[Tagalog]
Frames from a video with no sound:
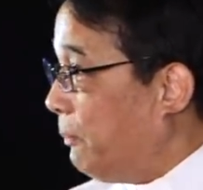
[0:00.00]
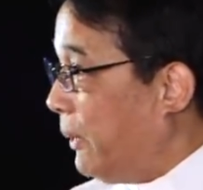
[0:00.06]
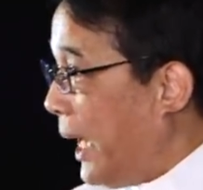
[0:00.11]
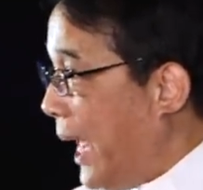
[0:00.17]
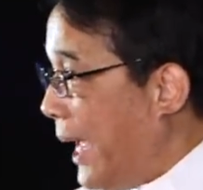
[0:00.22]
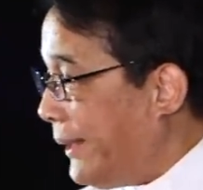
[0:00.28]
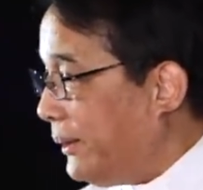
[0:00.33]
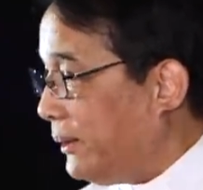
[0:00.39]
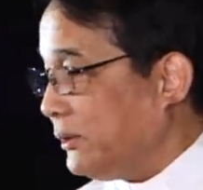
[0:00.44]

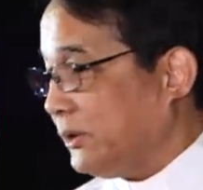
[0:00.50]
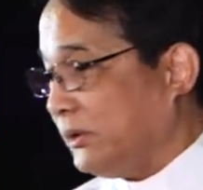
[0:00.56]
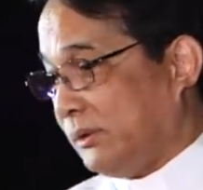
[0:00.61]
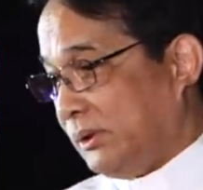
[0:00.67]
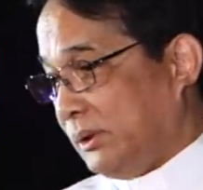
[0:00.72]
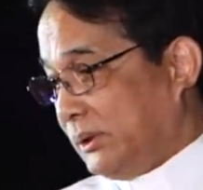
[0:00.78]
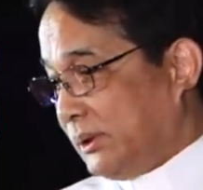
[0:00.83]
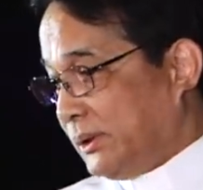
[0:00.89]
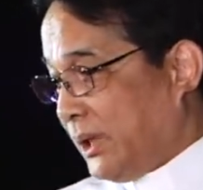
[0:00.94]
plan.
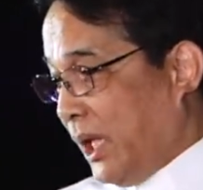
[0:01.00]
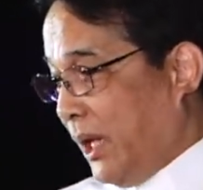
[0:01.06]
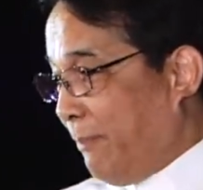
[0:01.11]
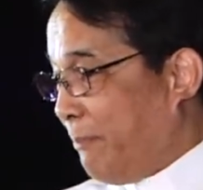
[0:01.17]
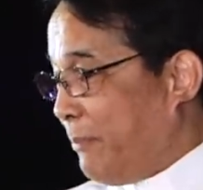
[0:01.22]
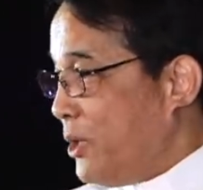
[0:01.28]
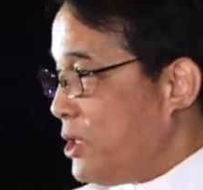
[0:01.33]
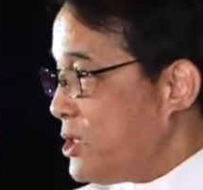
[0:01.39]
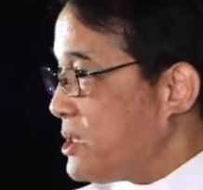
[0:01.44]

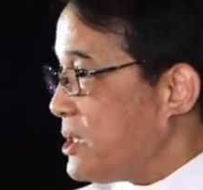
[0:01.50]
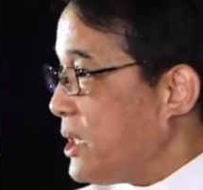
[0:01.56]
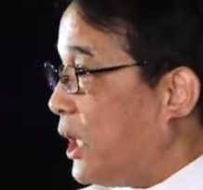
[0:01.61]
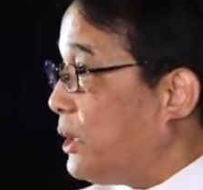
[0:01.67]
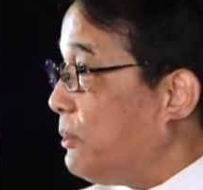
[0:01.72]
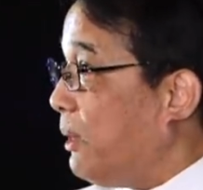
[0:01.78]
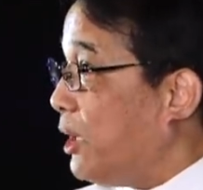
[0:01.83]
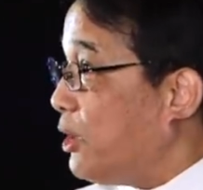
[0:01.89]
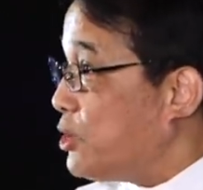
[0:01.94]
Tapos,
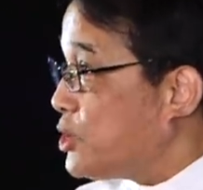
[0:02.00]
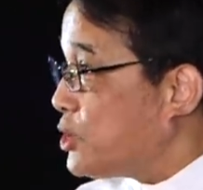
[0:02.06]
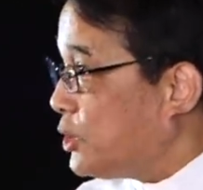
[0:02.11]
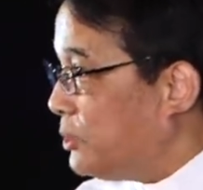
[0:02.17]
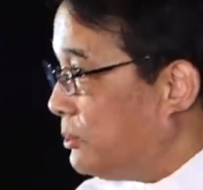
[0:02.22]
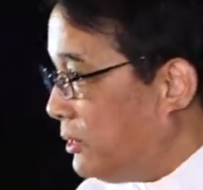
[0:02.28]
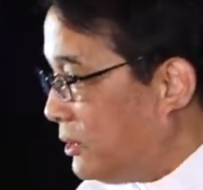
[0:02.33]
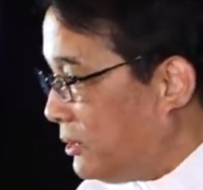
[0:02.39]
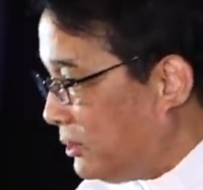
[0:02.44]
ano bang gusto
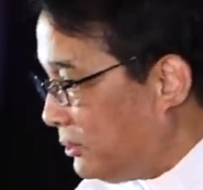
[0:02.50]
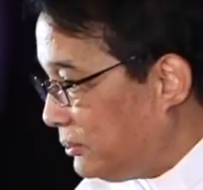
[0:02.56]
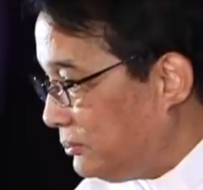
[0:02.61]
mo?